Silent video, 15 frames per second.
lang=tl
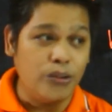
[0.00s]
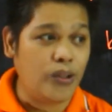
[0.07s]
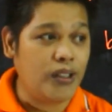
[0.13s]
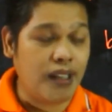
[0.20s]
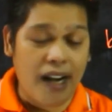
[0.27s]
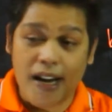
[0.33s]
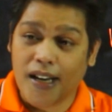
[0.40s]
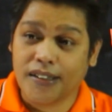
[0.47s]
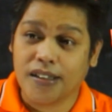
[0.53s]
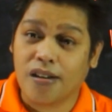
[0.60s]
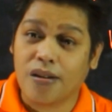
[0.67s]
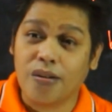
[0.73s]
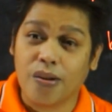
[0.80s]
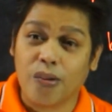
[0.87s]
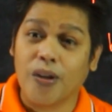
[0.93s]
triangle sa
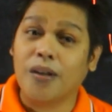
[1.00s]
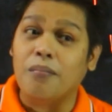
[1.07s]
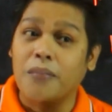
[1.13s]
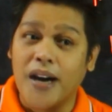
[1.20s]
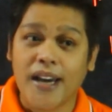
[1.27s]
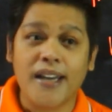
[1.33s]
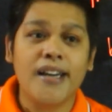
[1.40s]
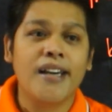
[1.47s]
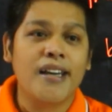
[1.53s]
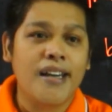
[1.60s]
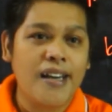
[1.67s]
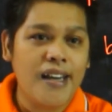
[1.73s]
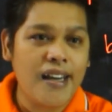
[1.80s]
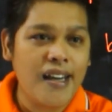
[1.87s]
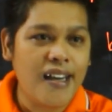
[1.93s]
congruent by
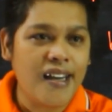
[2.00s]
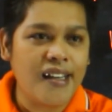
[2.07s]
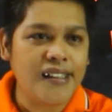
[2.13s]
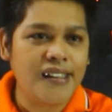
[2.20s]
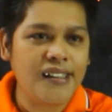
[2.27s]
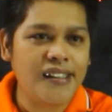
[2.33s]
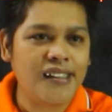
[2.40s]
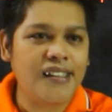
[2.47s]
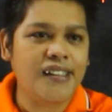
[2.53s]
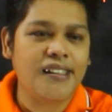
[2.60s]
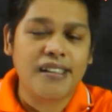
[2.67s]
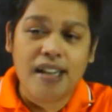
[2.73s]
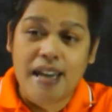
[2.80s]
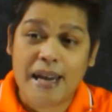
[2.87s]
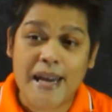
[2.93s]

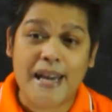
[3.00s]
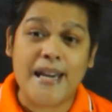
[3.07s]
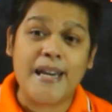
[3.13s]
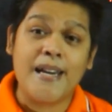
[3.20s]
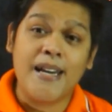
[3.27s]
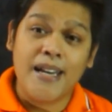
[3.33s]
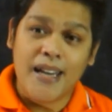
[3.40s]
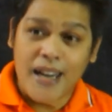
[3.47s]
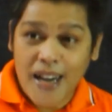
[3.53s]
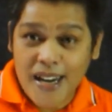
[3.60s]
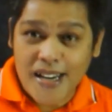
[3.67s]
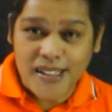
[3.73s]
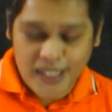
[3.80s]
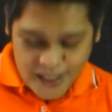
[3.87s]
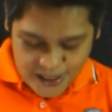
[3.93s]

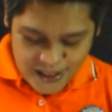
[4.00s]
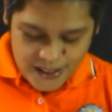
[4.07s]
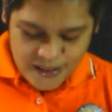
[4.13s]
SAS.